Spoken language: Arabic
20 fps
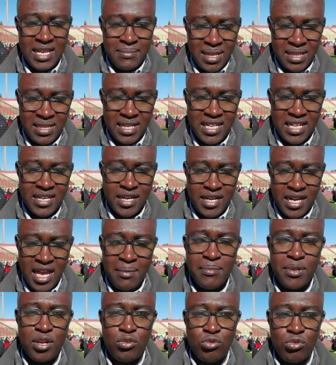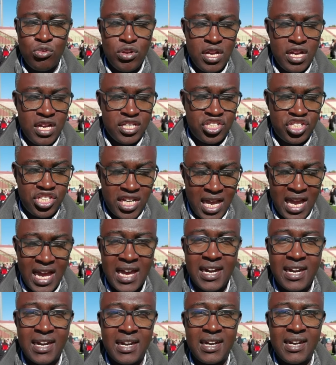لماذا لان نحمل
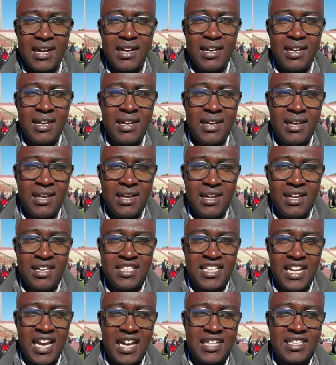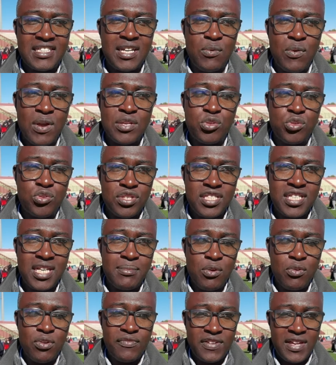شعار شعار التوازن
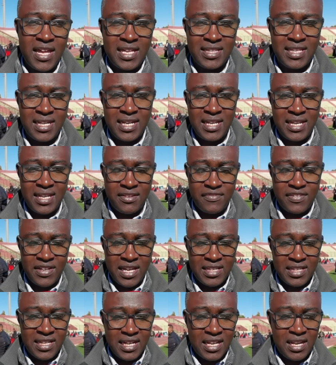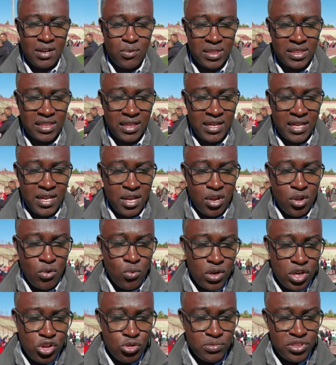التنموي في هذا في هذا الوطن
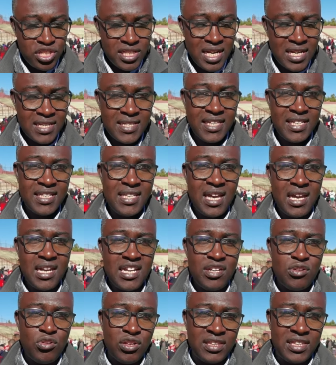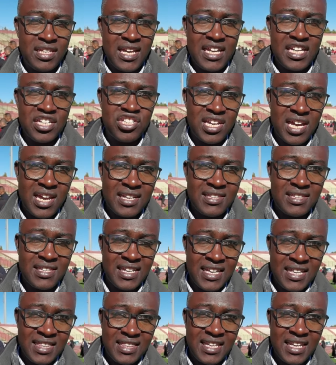واليوم جينا لسعيده لنعطي اشاره
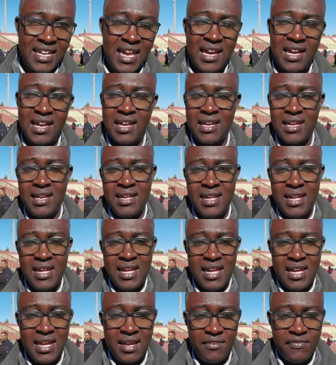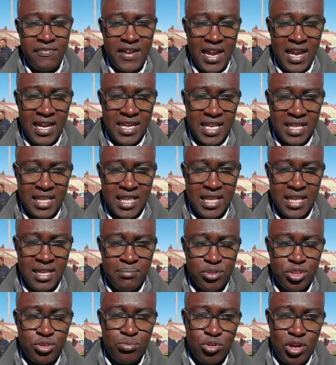انطلاق آه، فعاليه
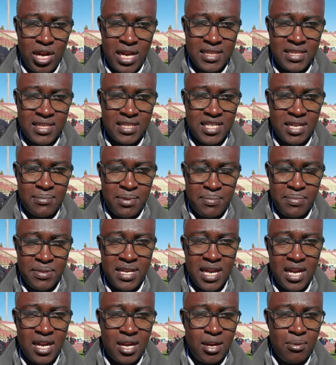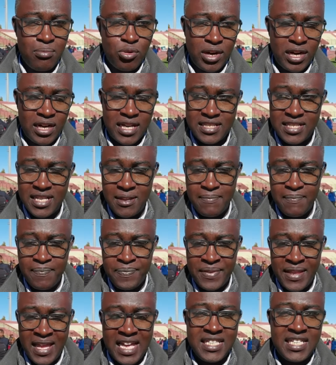المجموعات الشبابيه المركزه
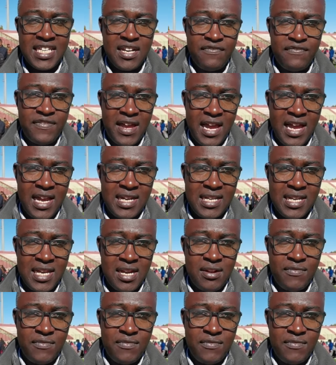المدرسة هذه الفعالية